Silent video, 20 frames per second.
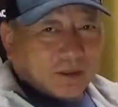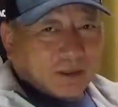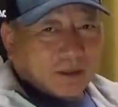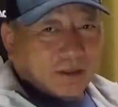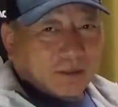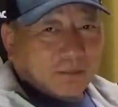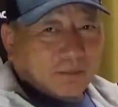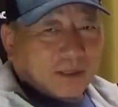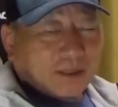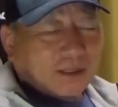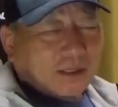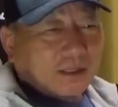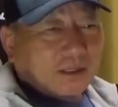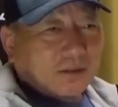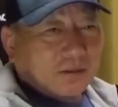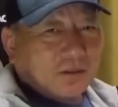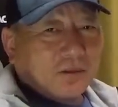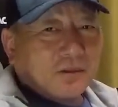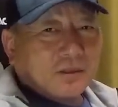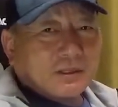はい、まあだけ
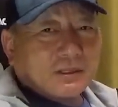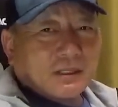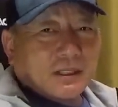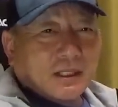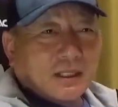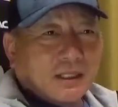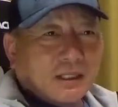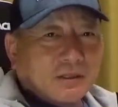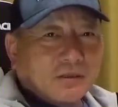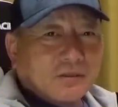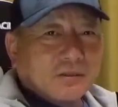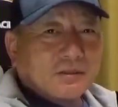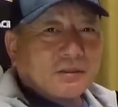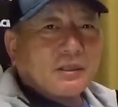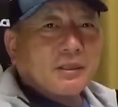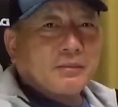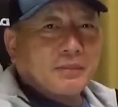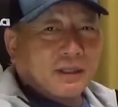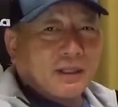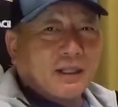ど仕上がりとす
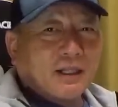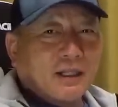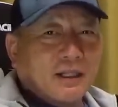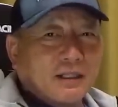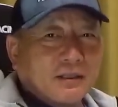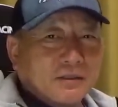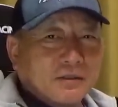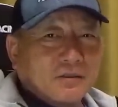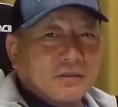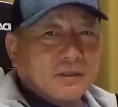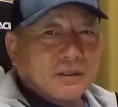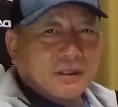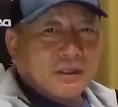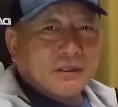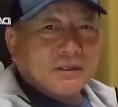れば非常に